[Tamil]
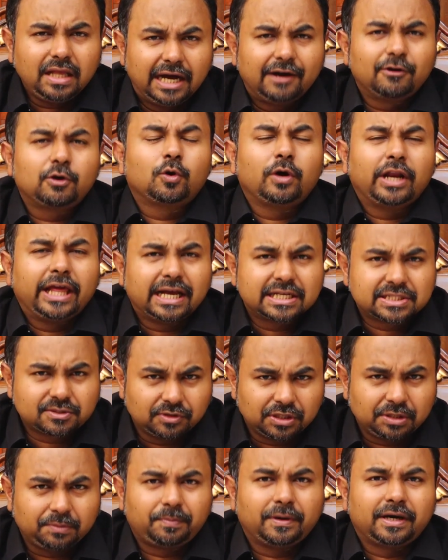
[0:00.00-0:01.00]
அவர் உங்களை
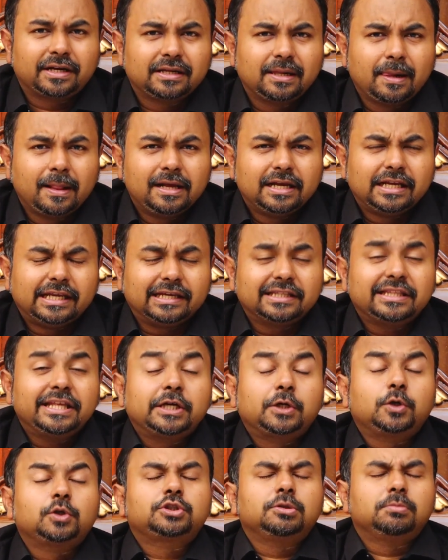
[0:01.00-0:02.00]
ஆஸ்வதிப்பார்
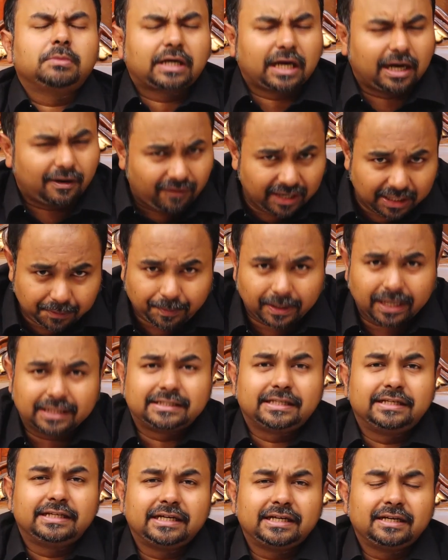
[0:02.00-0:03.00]
எதை குறித்தும்
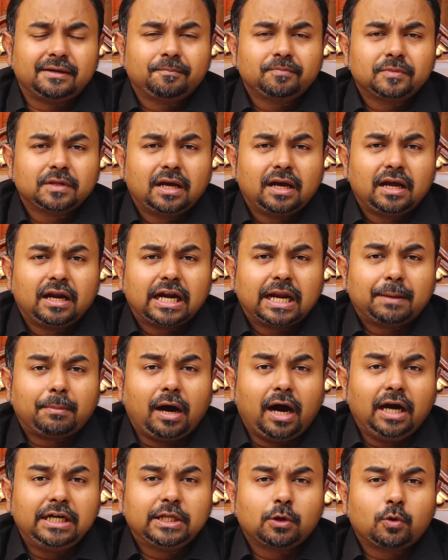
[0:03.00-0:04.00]
கவலைப்படாதிருங்கள்
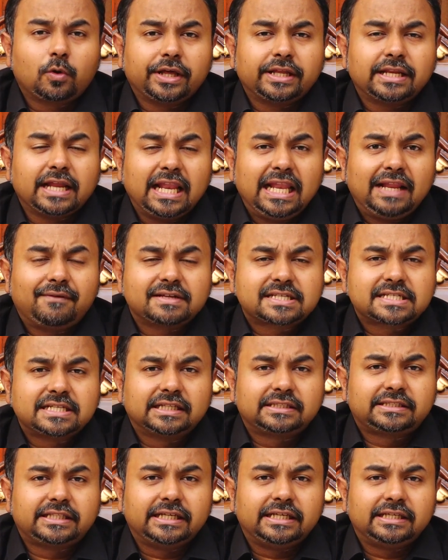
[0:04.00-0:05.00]
நம் ஆண்டவருடைய நல்ல
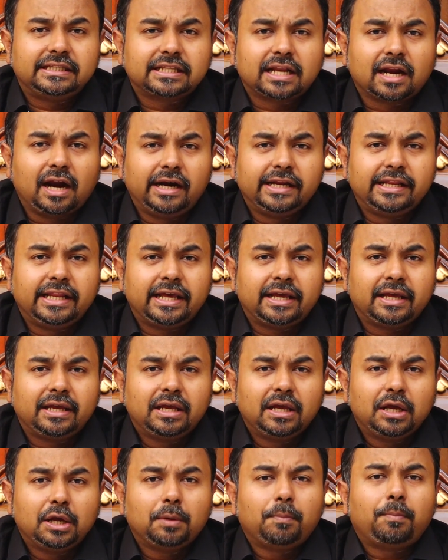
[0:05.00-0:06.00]
வசனத்தை இந்த நாளிலே
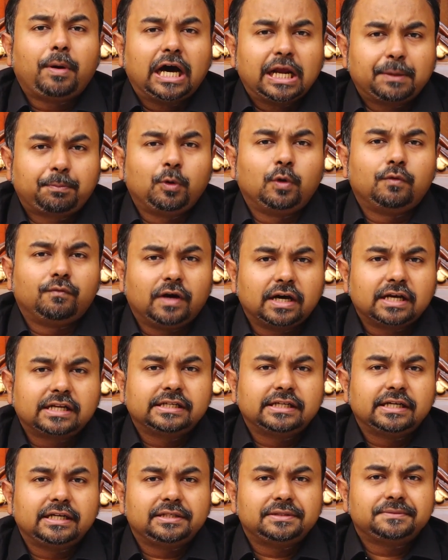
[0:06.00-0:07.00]
பார்ப்போம்
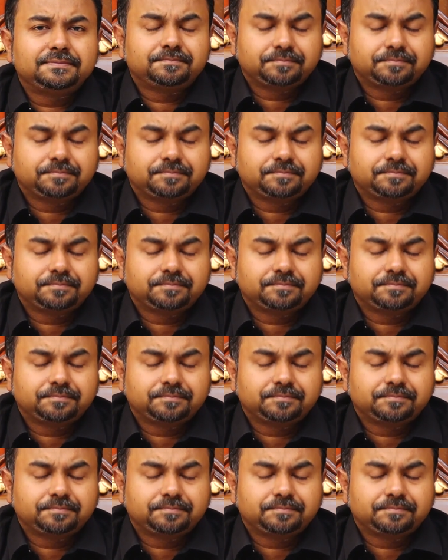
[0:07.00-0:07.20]
வாருங்கள்